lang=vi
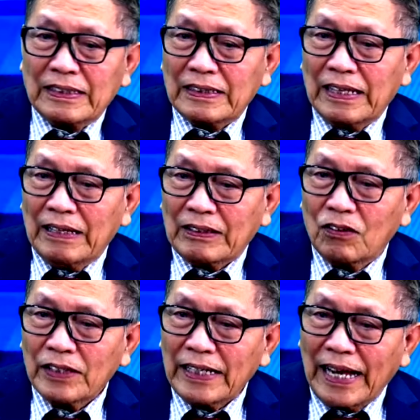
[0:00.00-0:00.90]
để cho
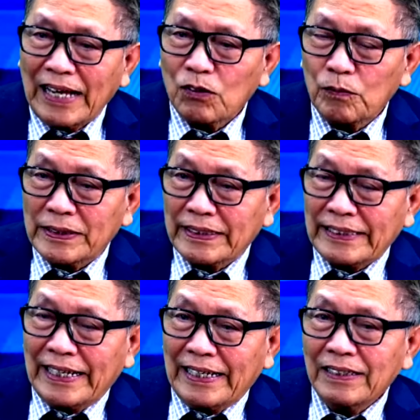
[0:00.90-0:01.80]
cái hàng của mình
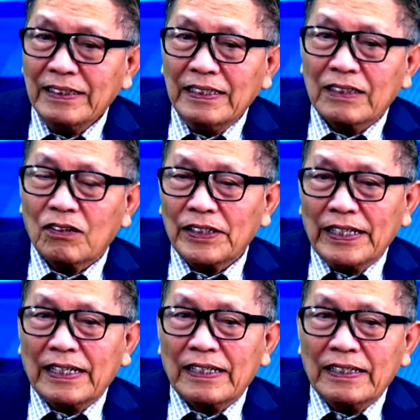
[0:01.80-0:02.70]
rẻ đó, có nghĩa
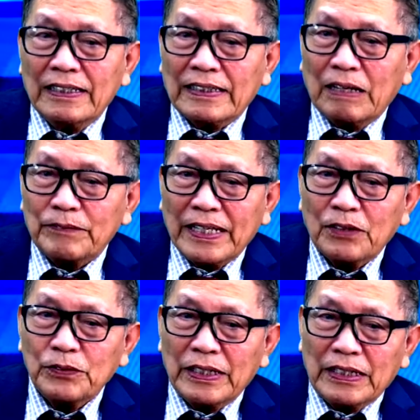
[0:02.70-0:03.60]
là làm
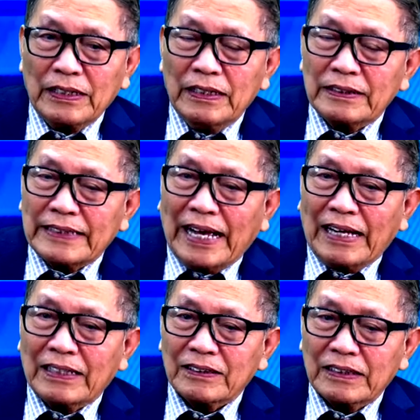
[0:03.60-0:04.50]
sao để
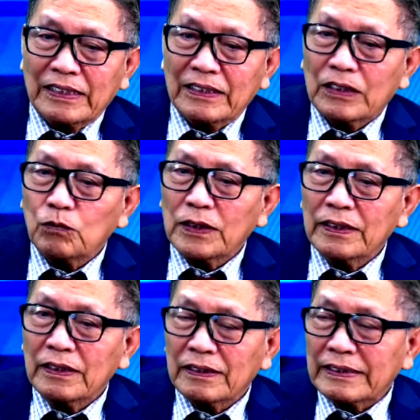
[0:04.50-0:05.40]
trả tiền cho công
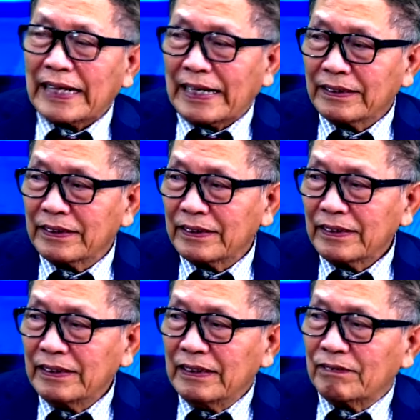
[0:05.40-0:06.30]
nhân rẻ hơn nữa
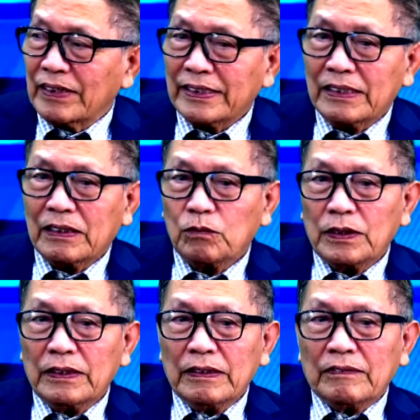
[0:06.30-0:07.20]
và khi công
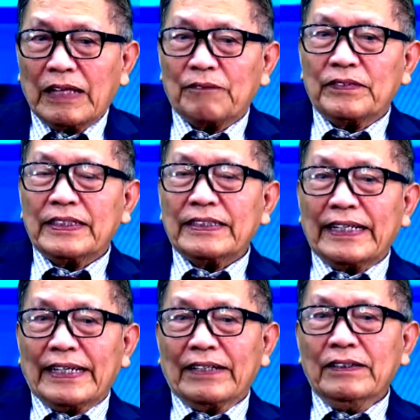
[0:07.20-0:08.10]
nhân làm với giá
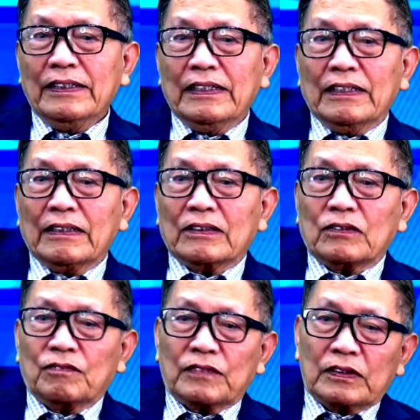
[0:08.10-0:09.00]
rẻ đó,
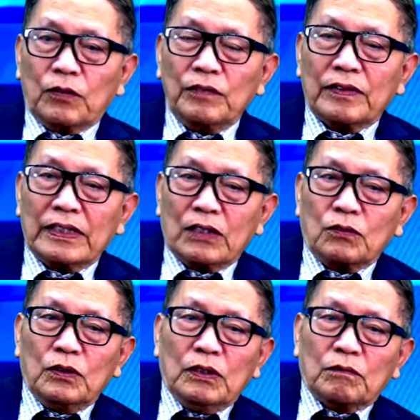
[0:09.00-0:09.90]
nguyên vật liệu
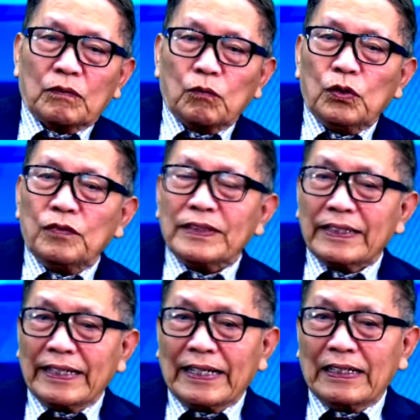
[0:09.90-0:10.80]
mua với giá
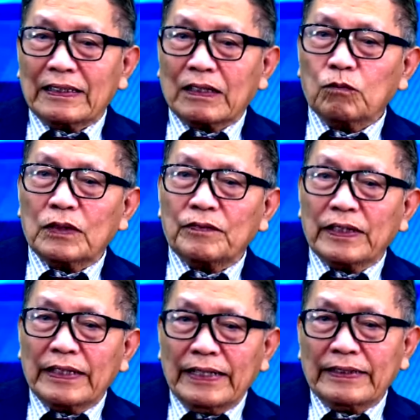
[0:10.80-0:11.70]
rẻ công nhân với
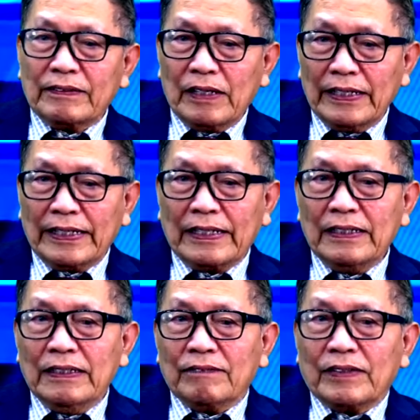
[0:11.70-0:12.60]
giá giá rẻ
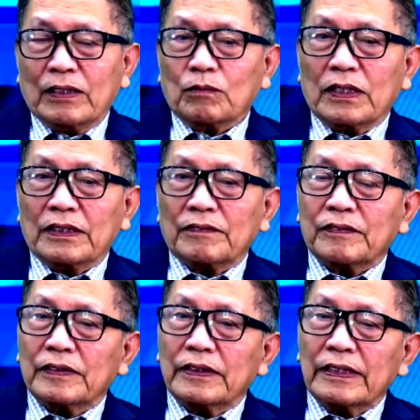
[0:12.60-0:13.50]
và đồng thời
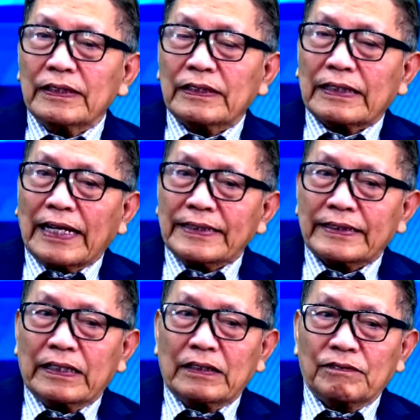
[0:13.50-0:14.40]
tiết tích tài
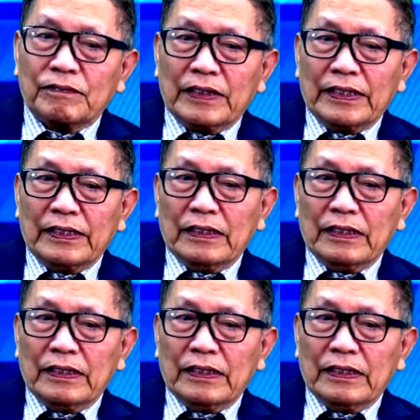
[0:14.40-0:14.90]
trợ về